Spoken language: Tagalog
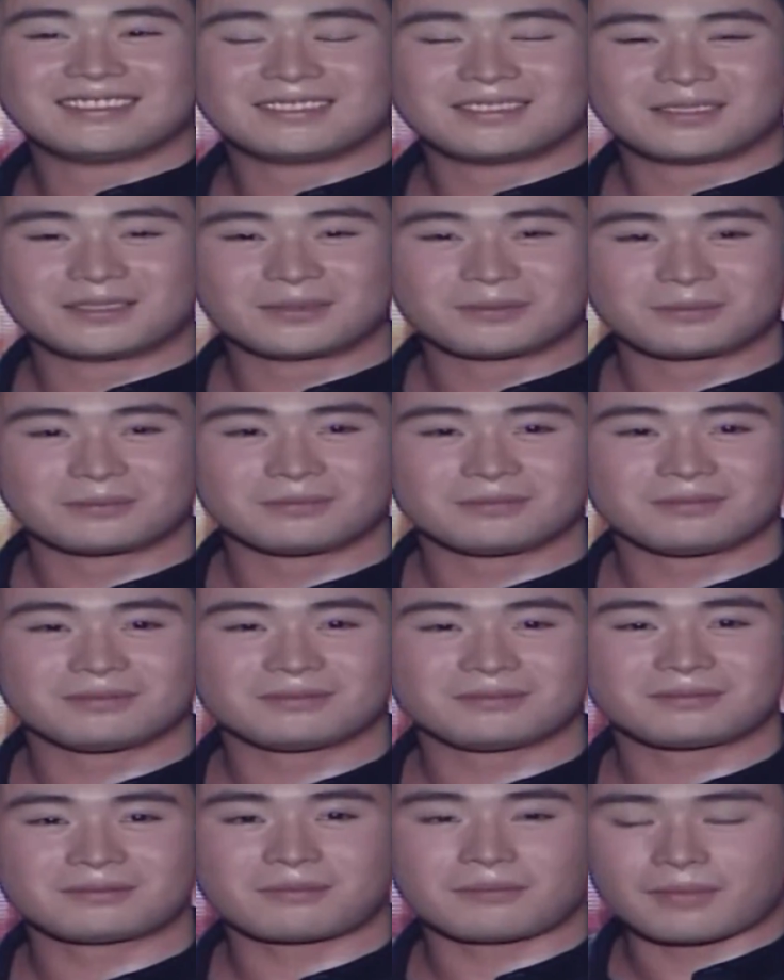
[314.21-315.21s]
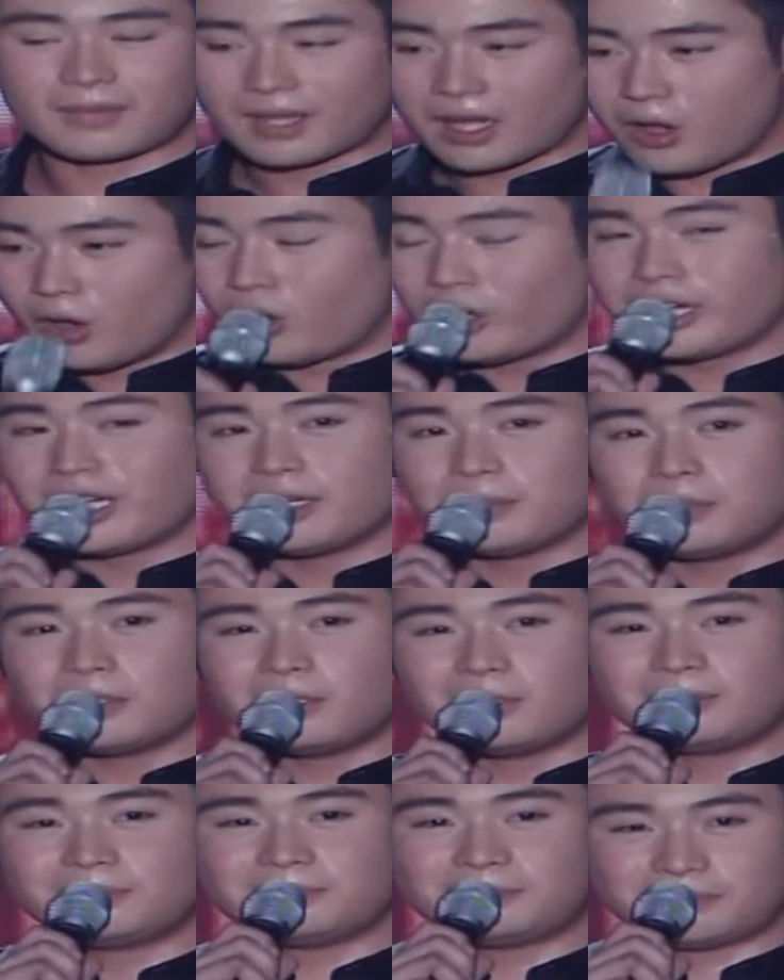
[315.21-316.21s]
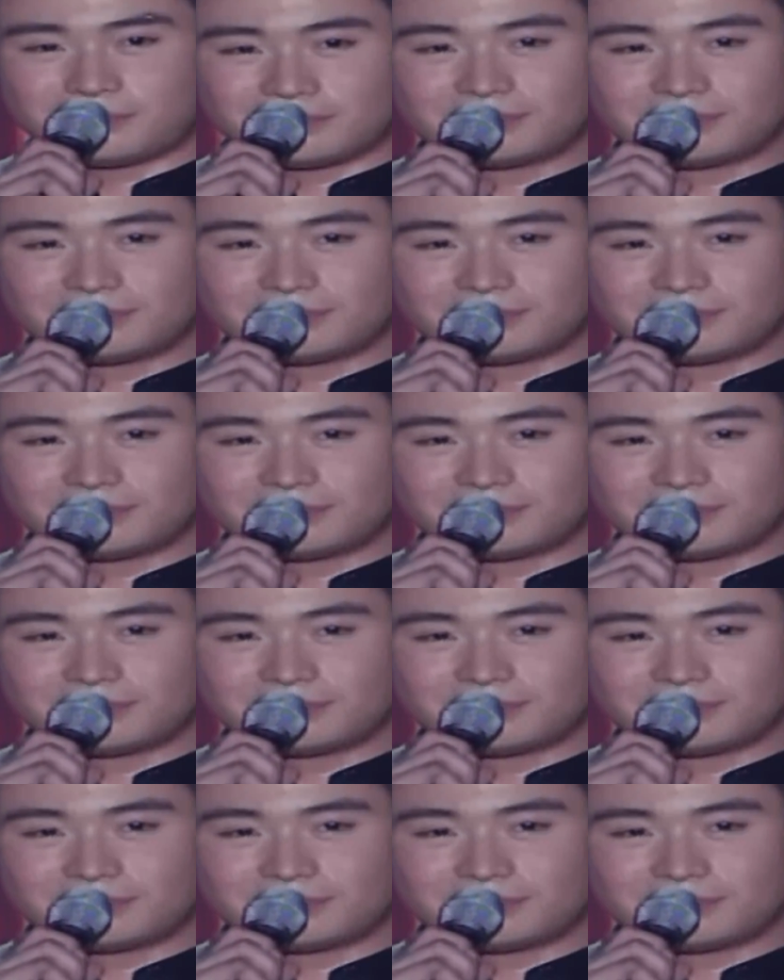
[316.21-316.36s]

Okay na kayo? Yun? Okay na po. okay.